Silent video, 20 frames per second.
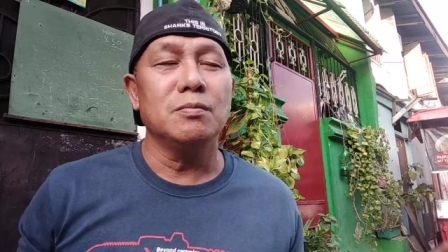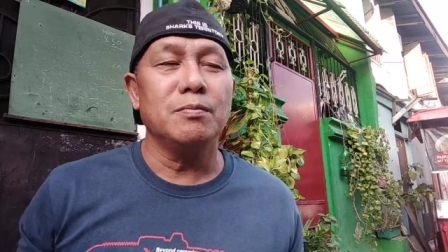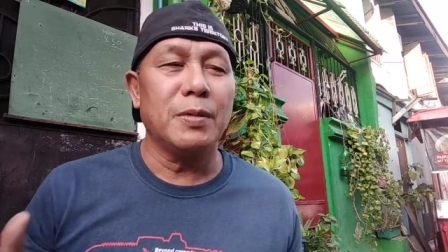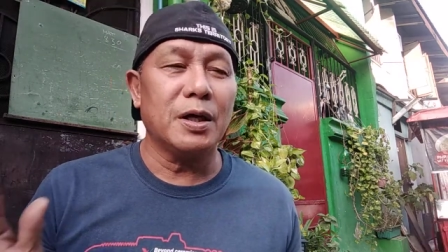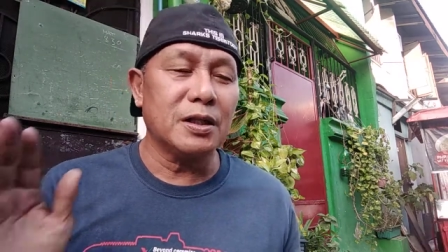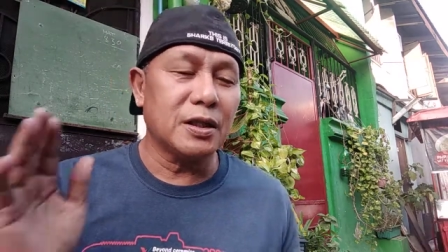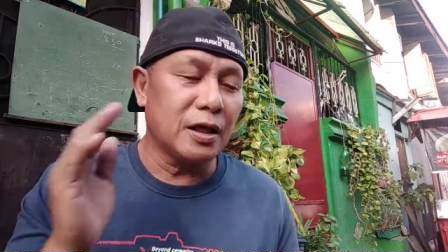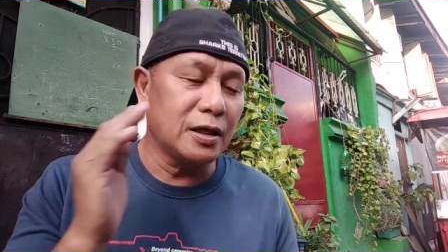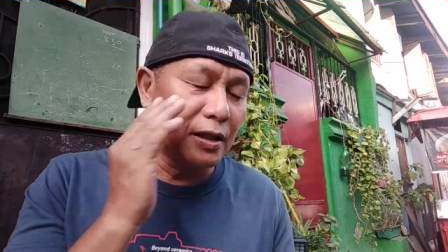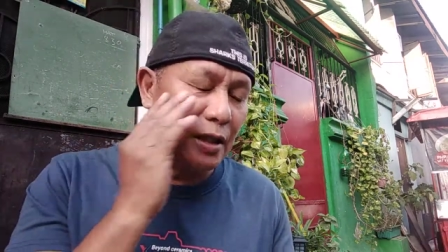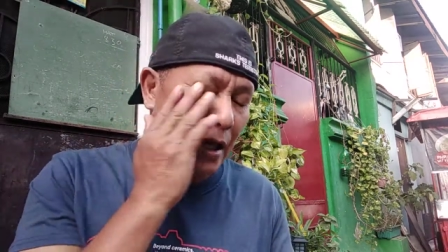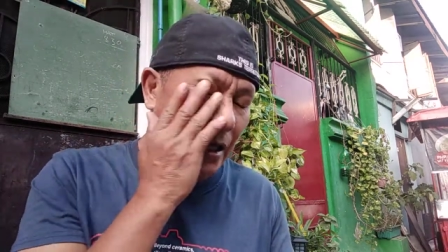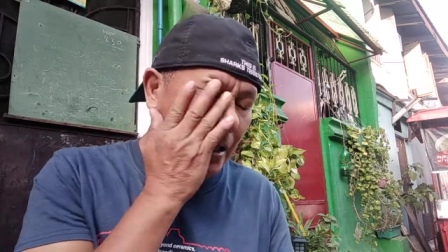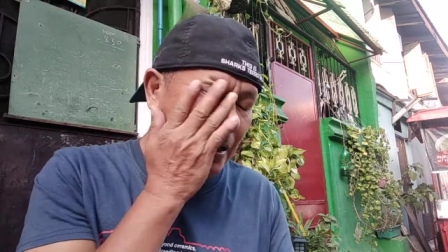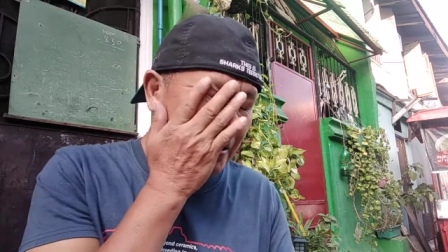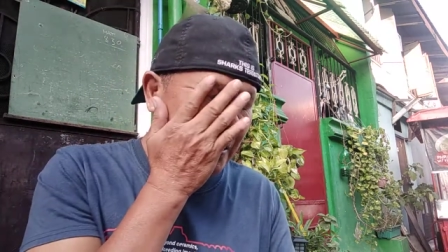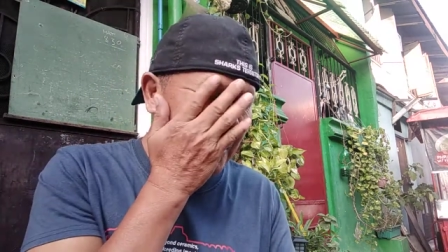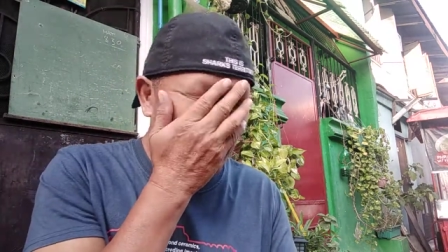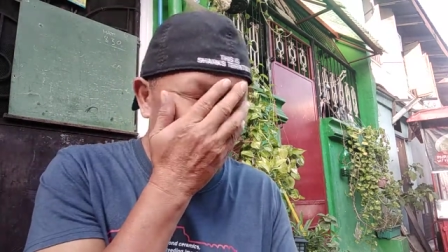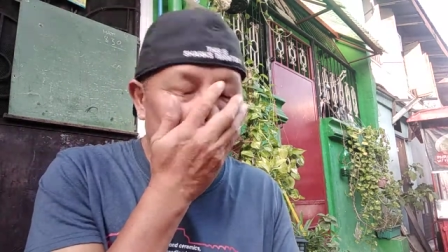Patay tayo.
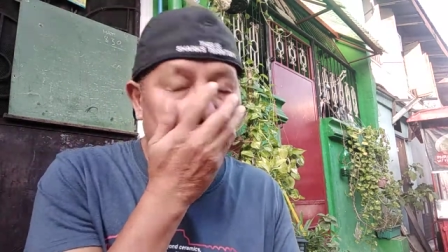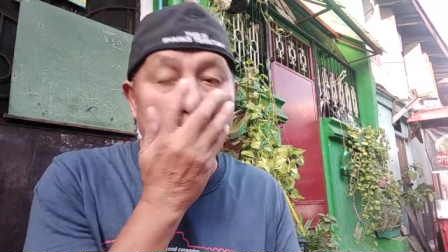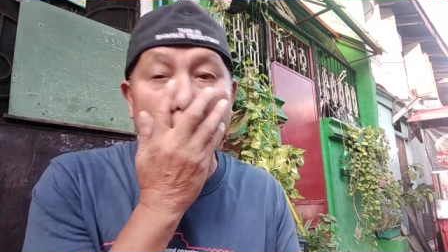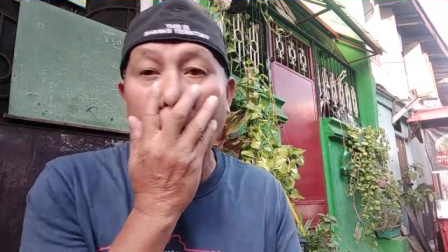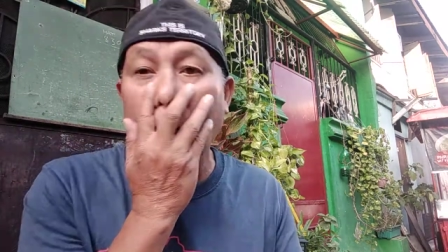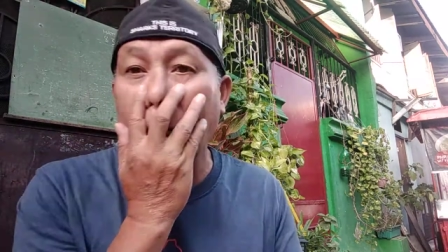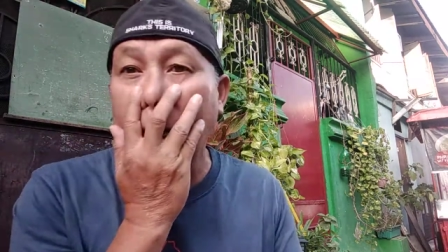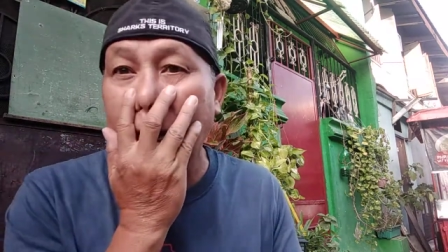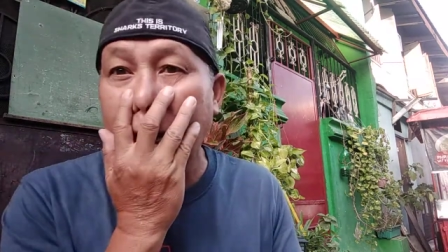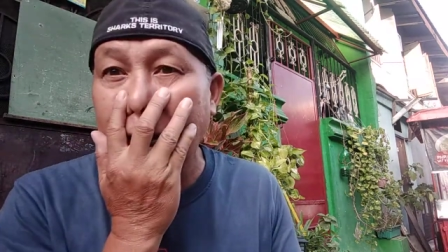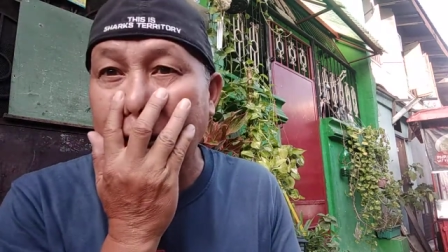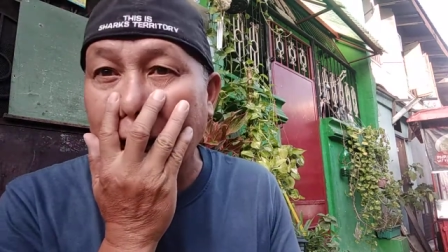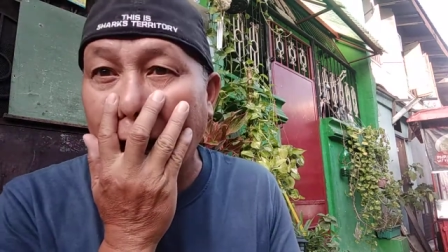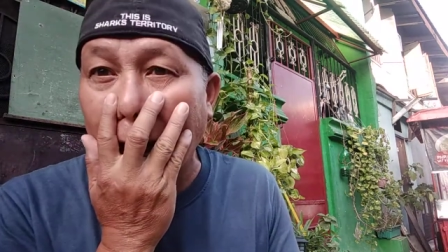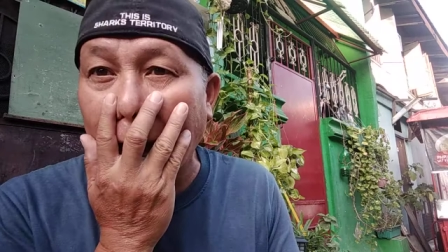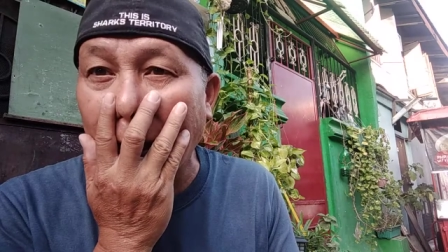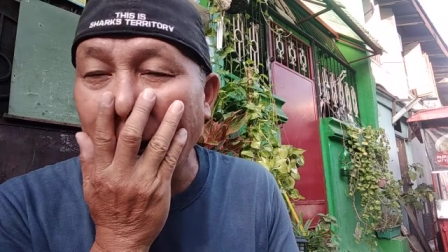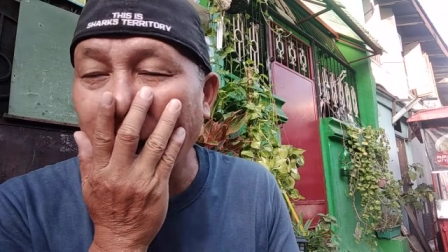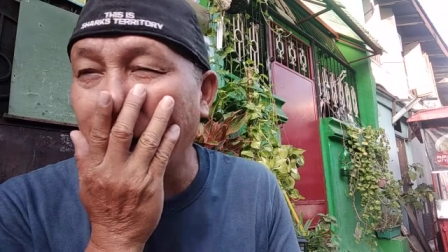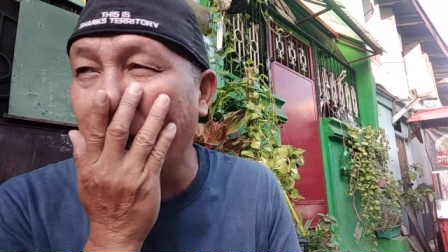Puro unang
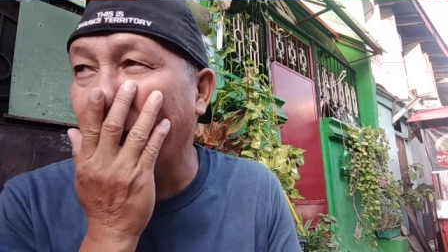sahod.